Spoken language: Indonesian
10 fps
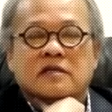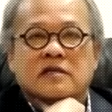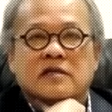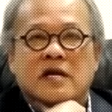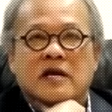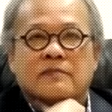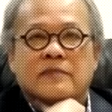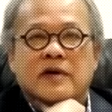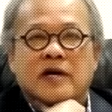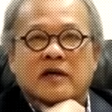dalam
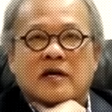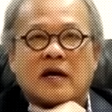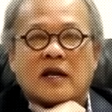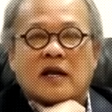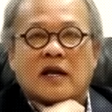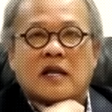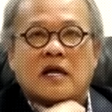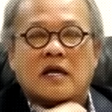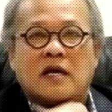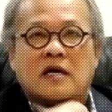berbagai hal
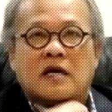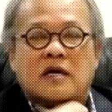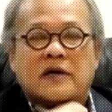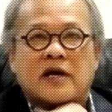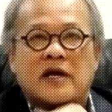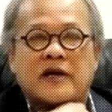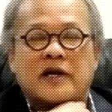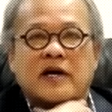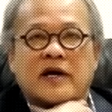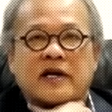eh,
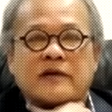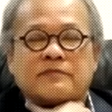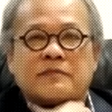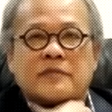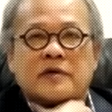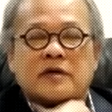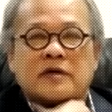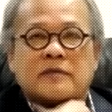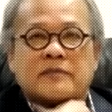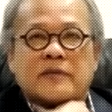negara-negara Arab
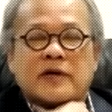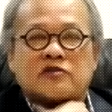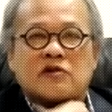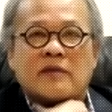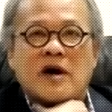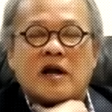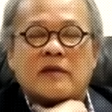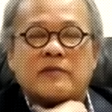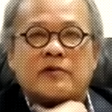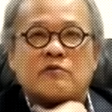eh, memang juga
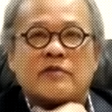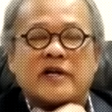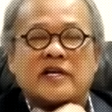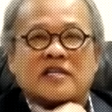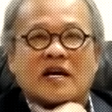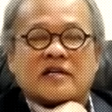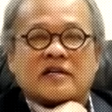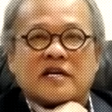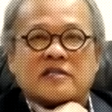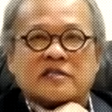mengalami perubahan yang sangat
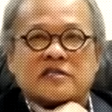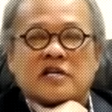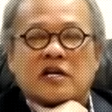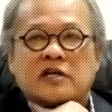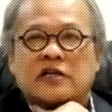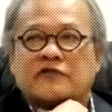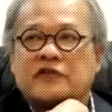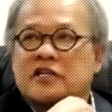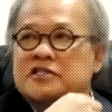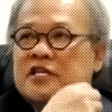drastis.
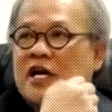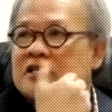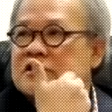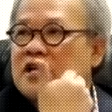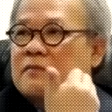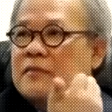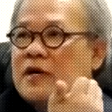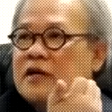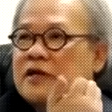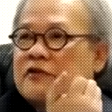Definisi
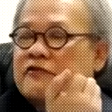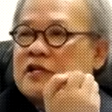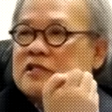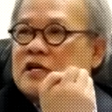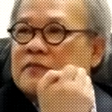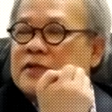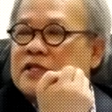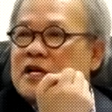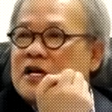ancaman, definisi kepentingan